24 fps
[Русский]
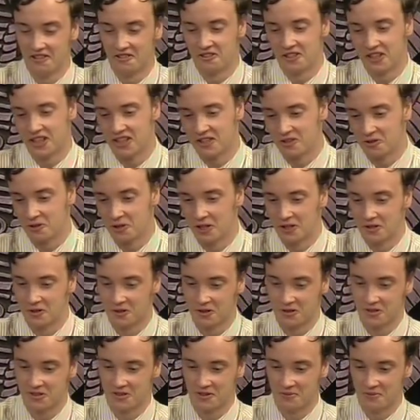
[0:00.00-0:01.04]
вот я туда
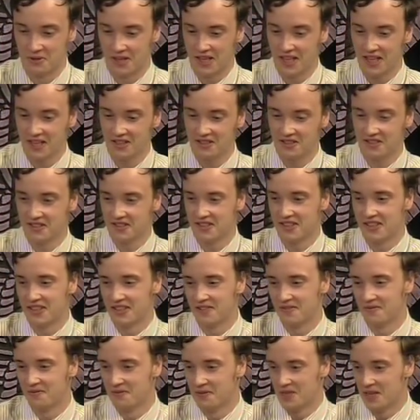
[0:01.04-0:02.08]
тоже собираюсь,
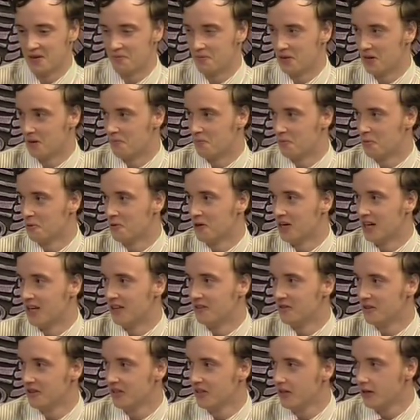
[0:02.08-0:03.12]
и Мы меня тут прям
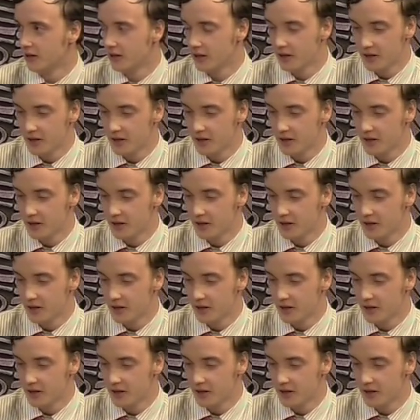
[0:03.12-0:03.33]
северные,